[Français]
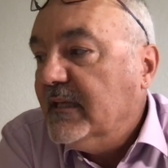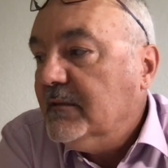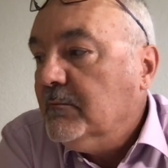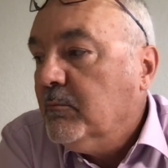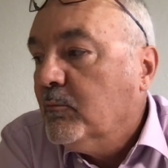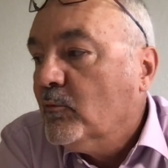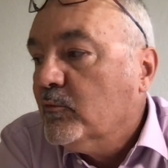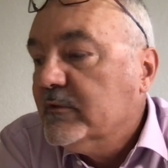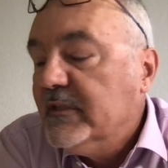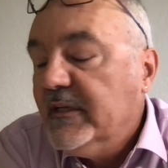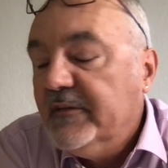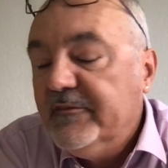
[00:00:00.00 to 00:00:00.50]

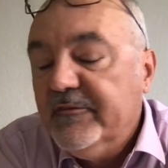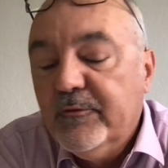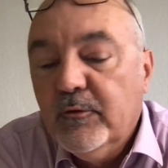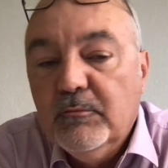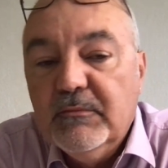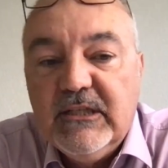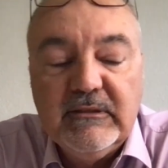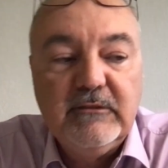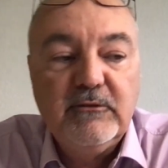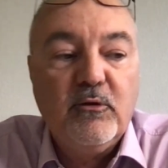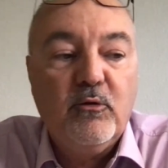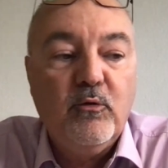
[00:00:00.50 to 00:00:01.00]
mon défaut, mais
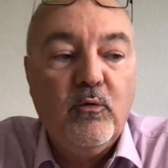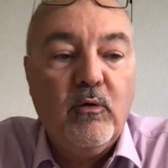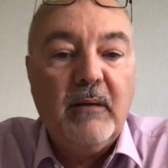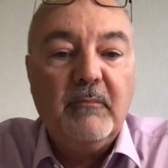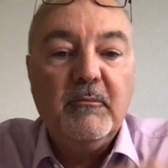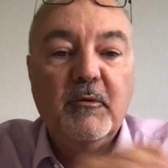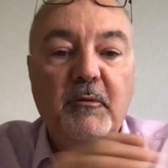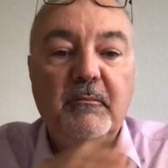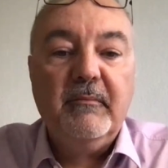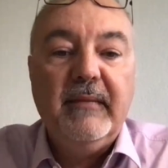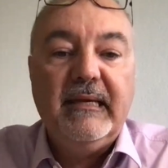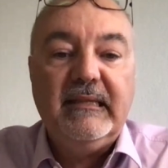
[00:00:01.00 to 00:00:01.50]
c'est trop
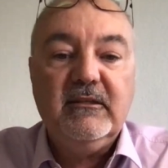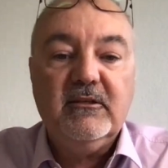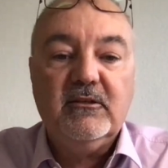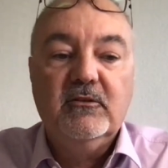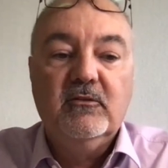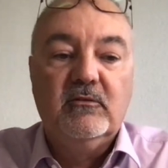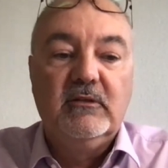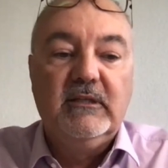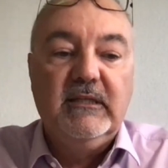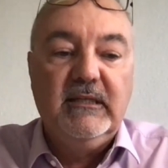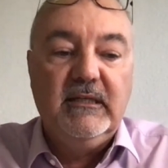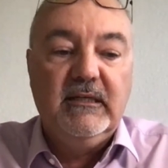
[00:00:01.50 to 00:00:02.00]
à me mettre
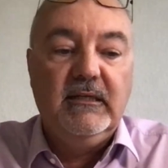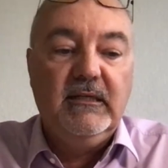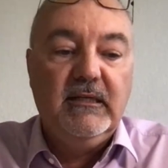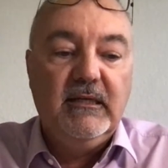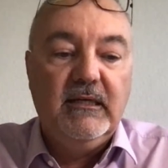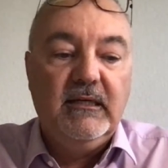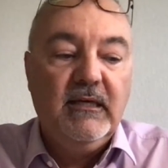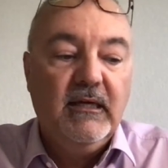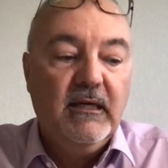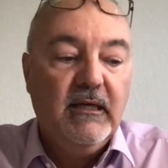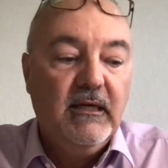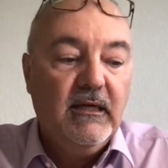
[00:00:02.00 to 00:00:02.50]
dans
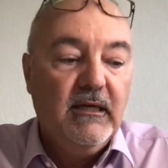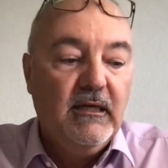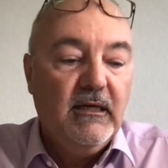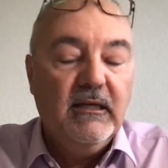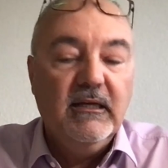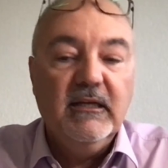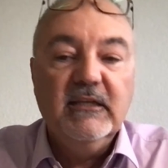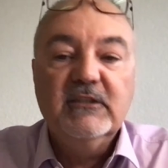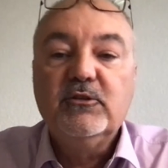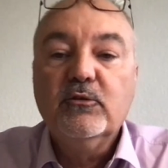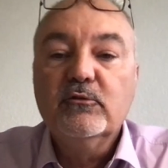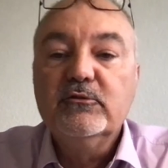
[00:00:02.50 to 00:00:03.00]
les,
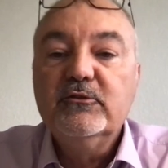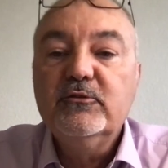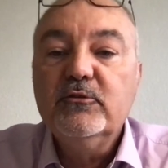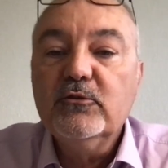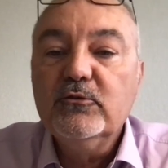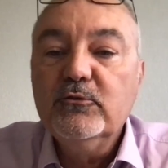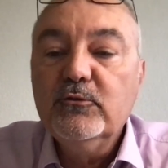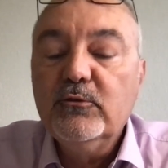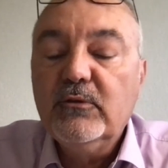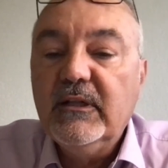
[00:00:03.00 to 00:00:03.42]
chaussures du